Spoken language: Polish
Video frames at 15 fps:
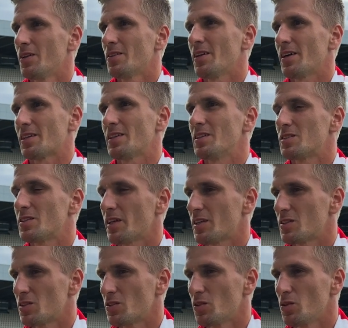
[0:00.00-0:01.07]
Tak, ten
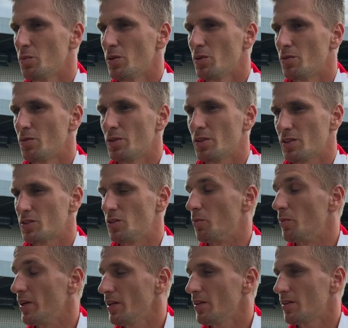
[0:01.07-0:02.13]
start sezonu był, jest
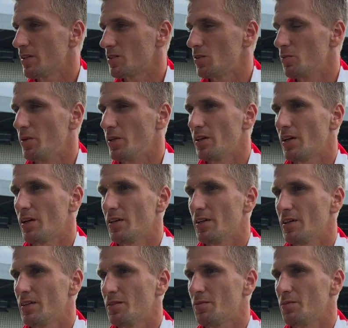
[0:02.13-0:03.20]
dobry, jest dobry,
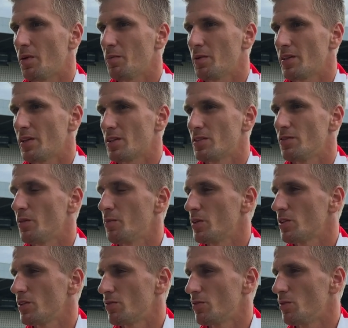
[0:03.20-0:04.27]
ale mamy teraz dwa
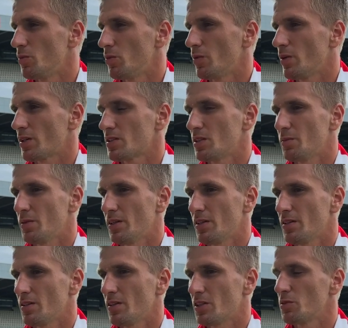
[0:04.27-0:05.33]
mecze w domu a
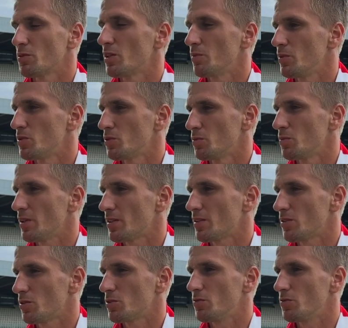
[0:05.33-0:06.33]
chcemy naszym kibicom dać to